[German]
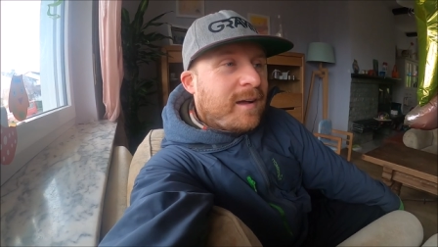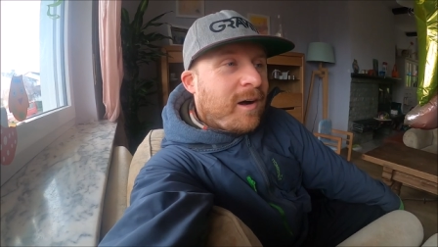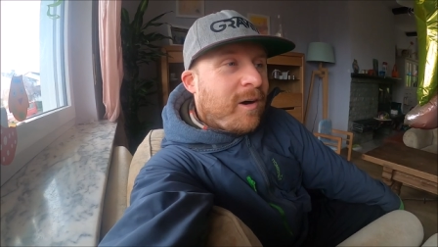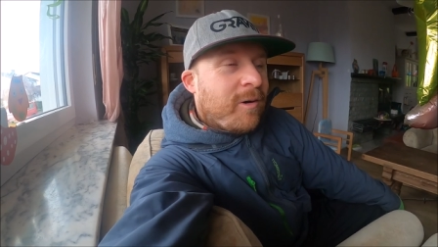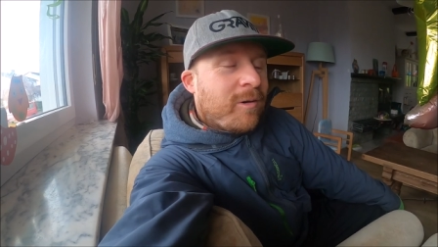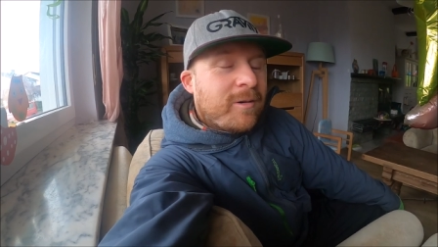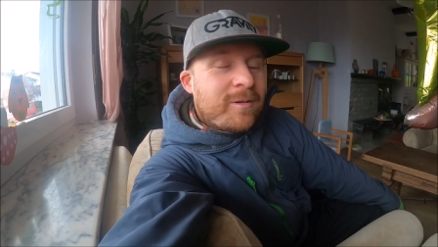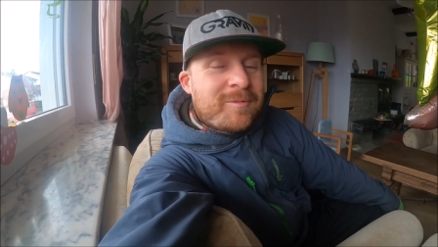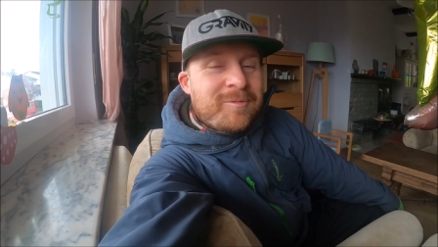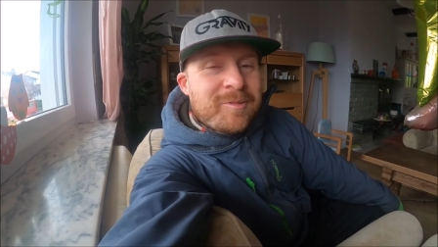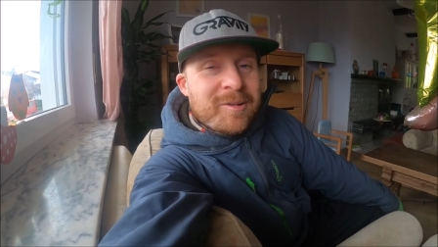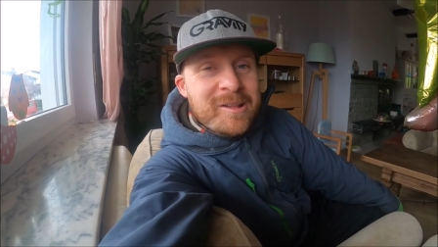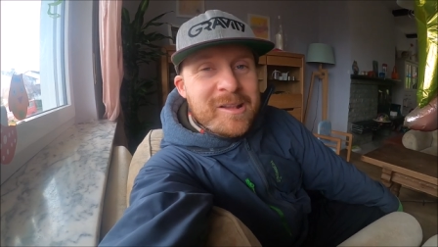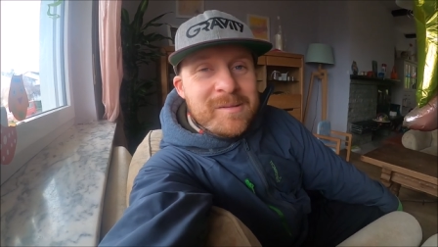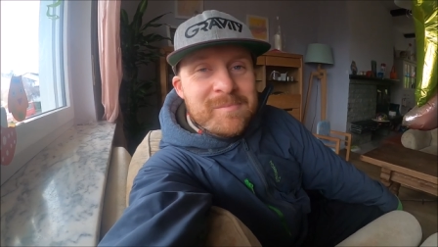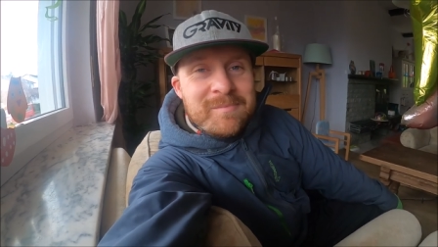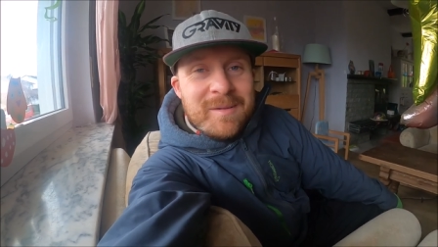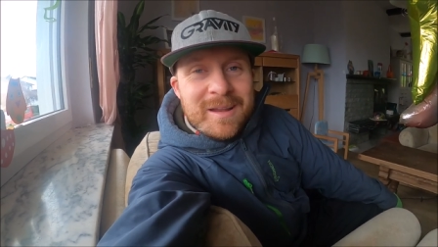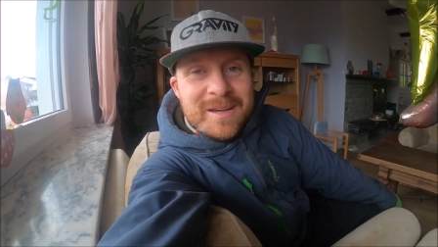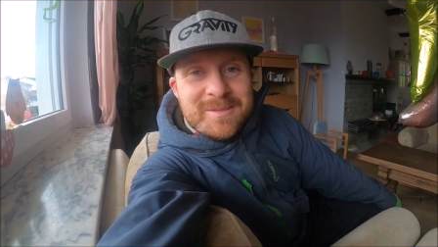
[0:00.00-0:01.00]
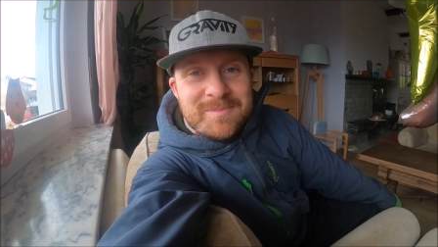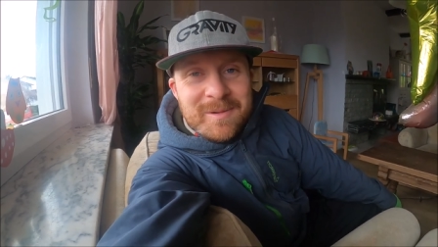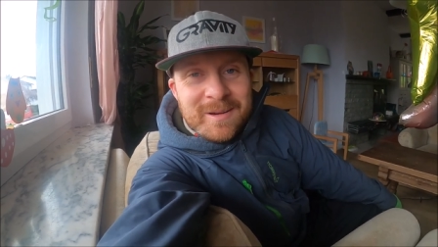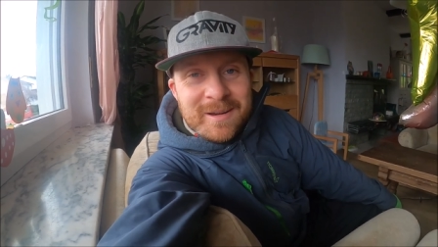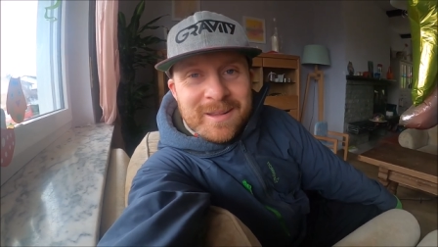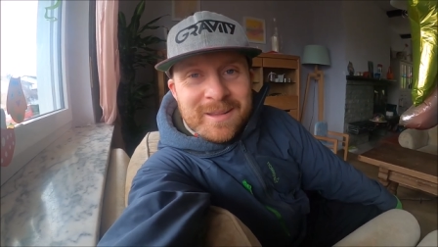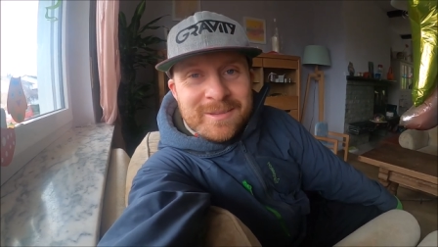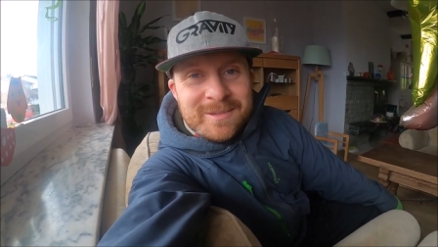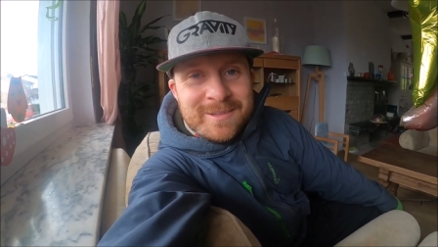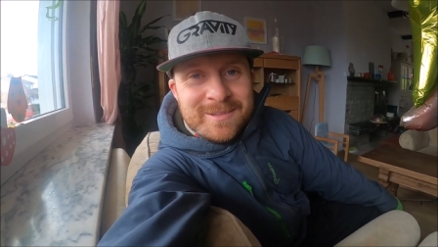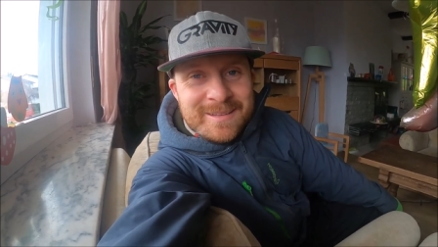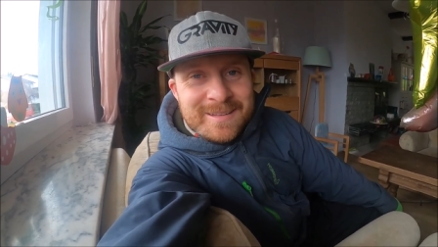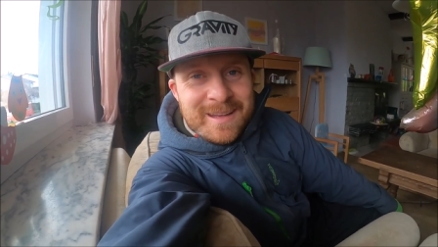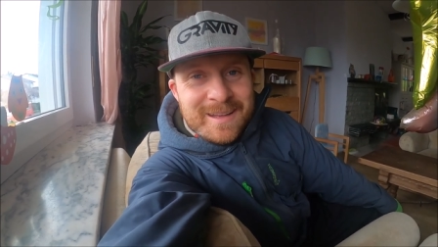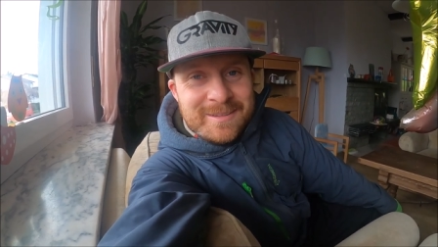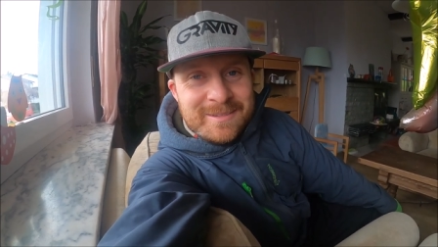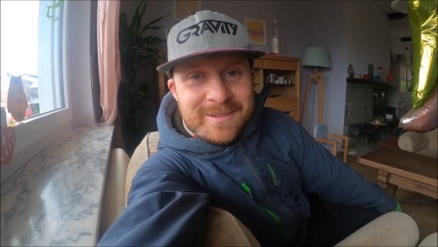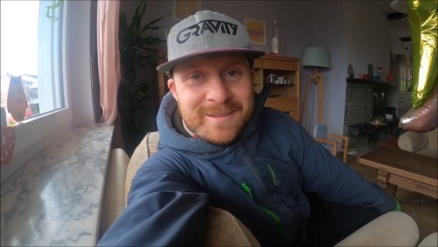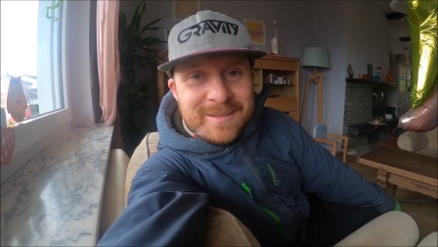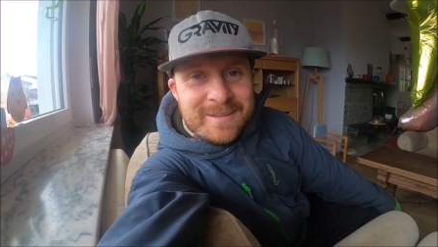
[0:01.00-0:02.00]
Auch in Filmen manchmal oder so. Sind
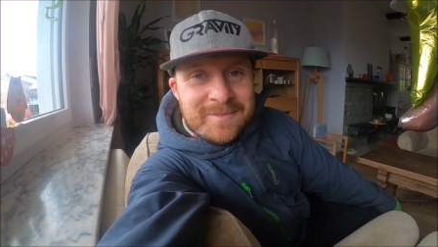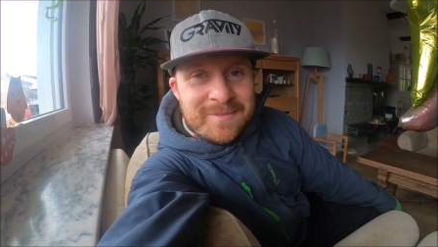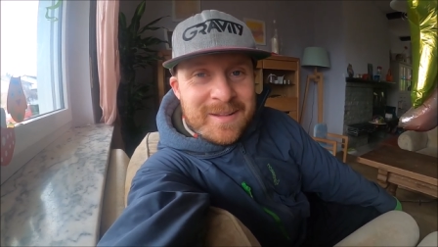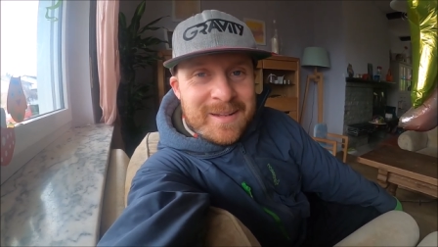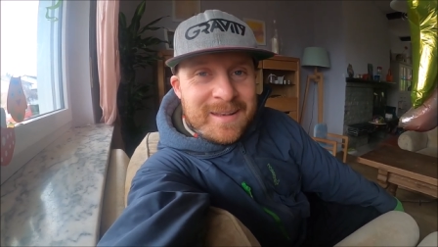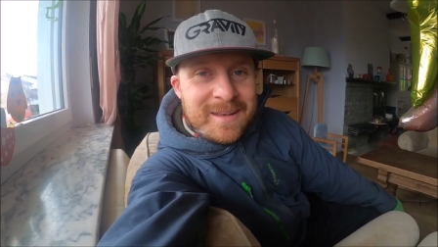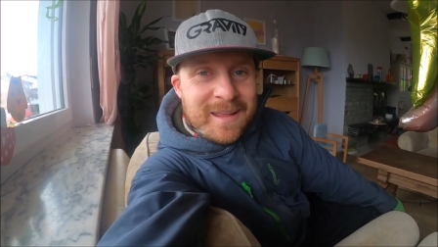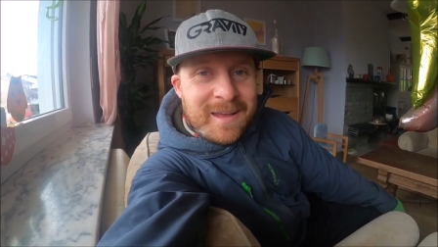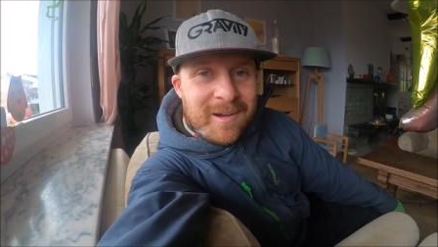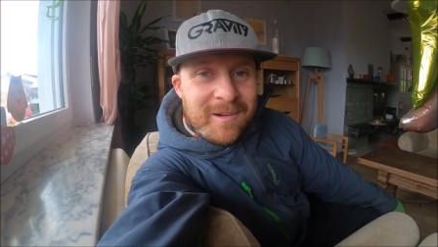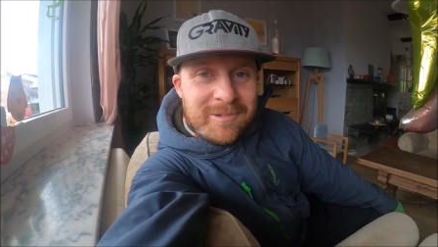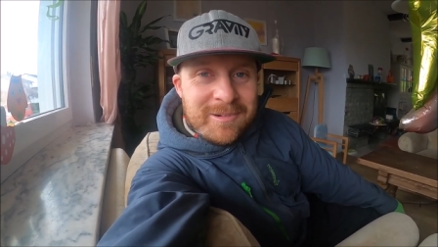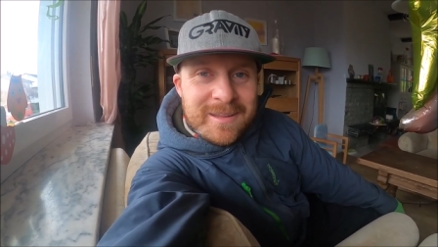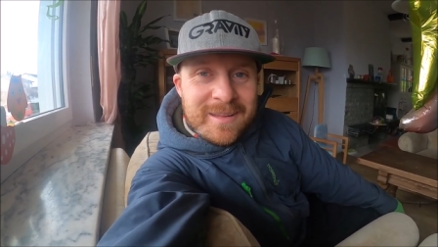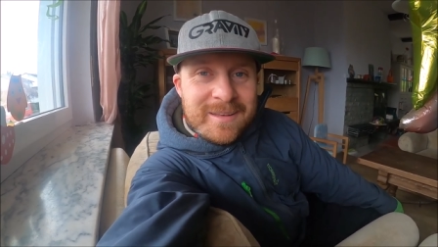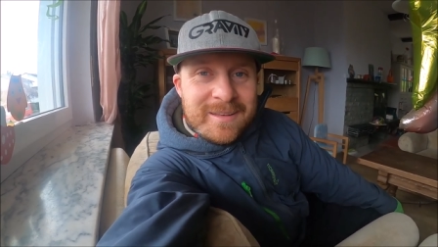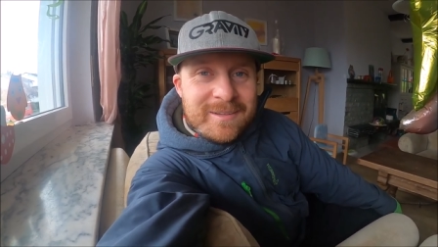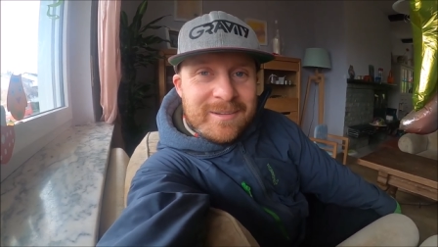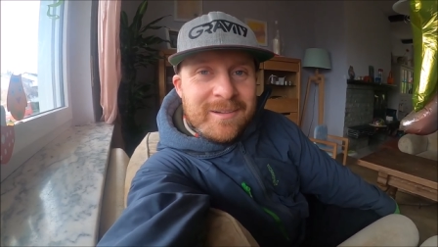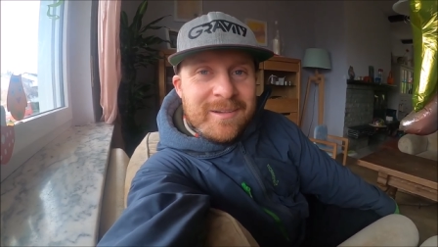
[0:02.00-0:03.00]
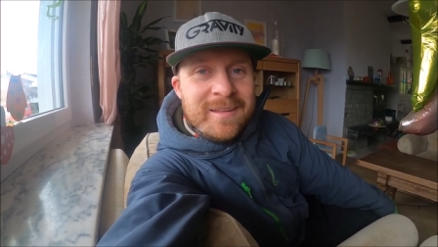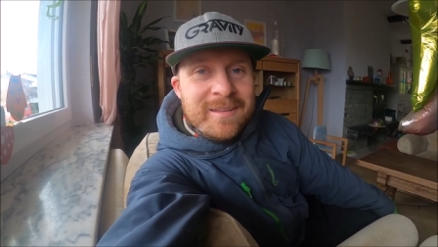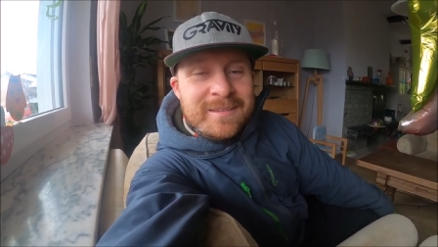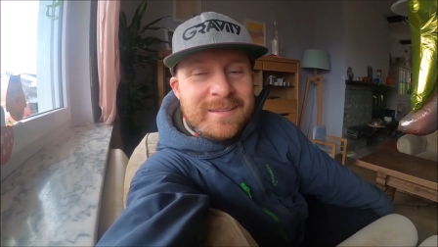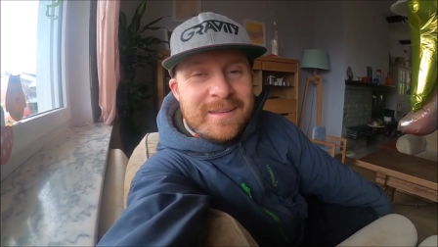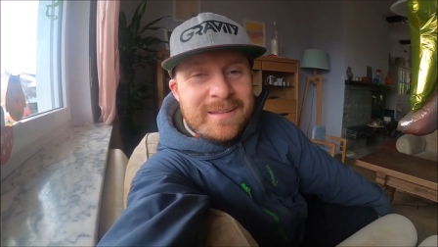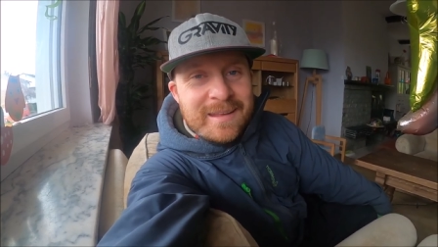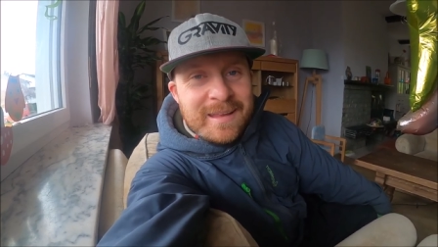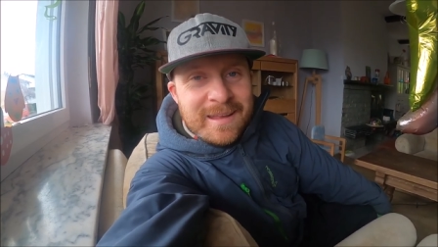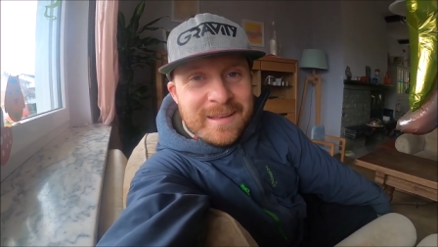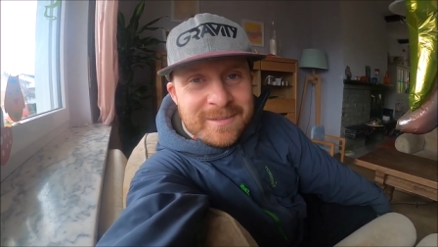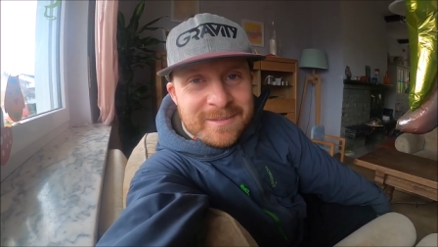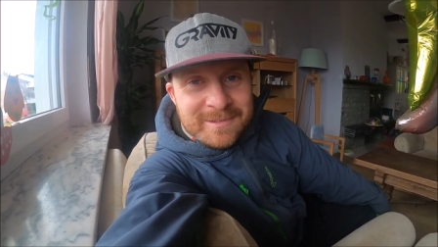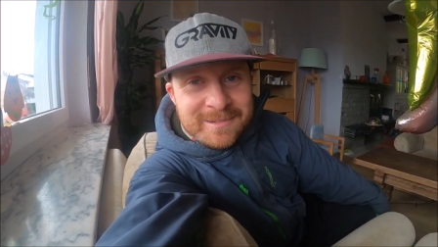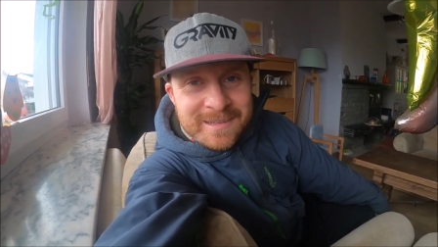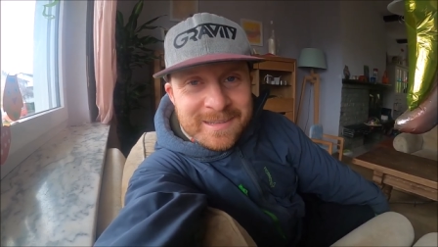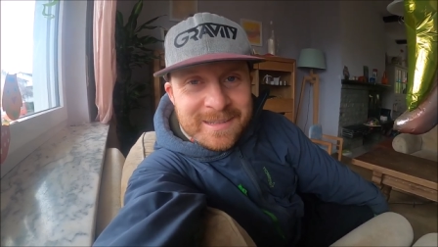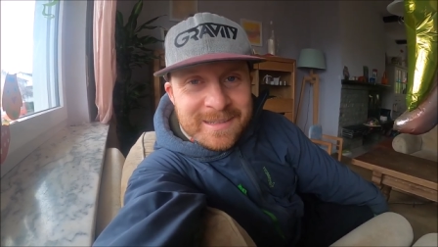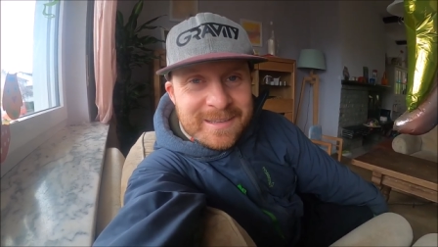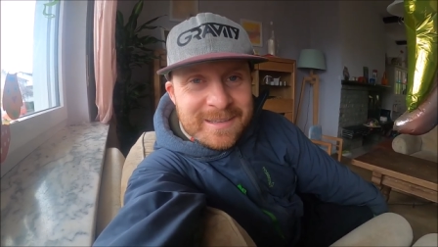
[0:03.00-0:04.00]
das so diese wilden Rowdies oder sind das eher so
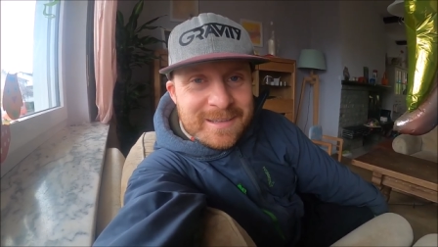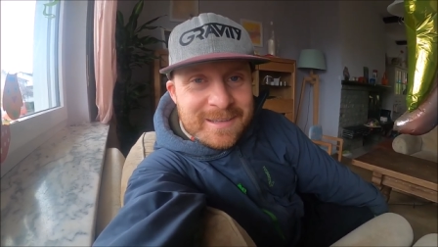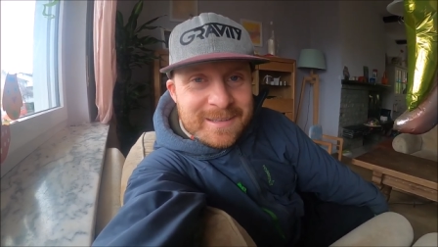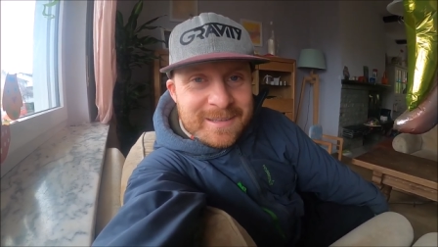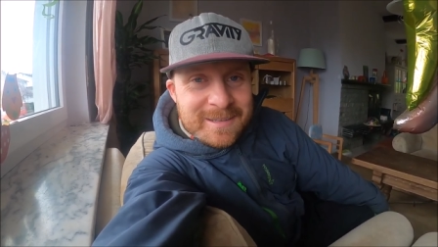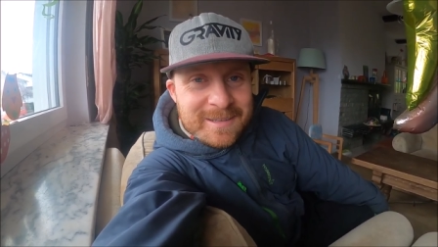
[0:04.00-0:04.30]
die